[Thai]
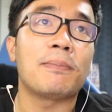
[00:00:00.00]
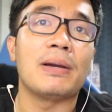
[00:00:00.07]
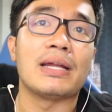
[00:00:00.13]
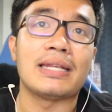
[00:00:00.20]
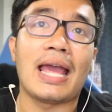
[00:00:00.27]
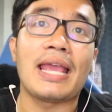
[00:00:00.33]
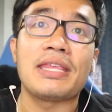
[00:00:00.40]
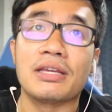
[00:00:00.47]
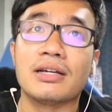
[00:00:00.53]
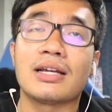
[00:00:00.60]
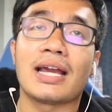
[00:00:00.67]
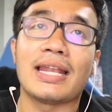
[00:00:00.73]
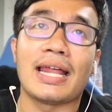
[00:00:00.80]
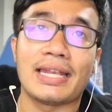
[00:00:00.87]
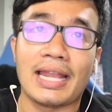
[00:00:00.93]
ได้เปิดหน้าเยอะ
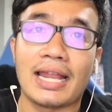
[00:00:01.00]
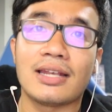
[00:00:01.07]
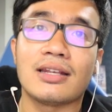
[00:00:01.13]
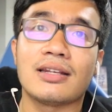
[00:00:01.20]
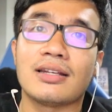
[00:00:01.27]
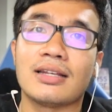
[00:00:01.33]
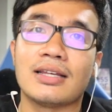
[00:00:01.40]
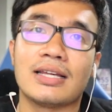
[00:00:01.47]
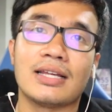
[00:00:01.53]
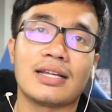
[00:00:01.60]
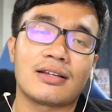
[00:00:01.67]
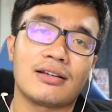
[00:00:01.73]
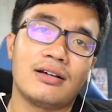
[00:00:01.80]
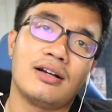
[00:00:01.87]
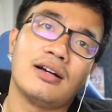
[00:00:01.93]
ขนาดนั้นนะฮะ
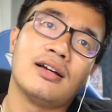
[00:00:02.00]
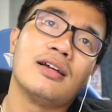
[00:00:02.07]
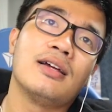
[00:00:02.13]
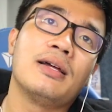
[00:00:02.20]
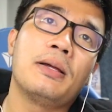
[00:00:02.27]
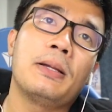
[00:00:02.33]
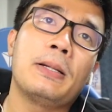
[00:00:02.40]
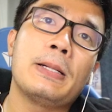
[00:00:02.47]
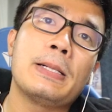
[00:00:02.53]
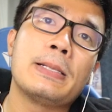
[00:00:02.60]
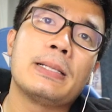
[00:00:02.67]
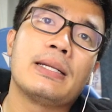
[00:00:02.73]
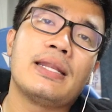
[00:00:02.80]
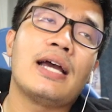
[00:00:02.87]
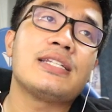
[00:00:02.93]
ก็
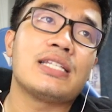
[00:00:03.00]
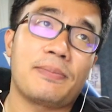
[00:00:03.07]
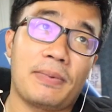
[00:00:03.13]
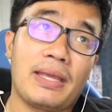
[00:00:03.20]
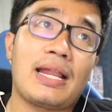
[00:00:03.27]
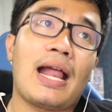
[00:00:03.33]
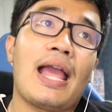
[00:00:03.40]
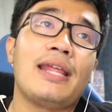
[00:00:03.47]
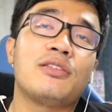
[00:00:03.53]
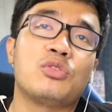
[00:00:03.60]
น่าจะไปใกล้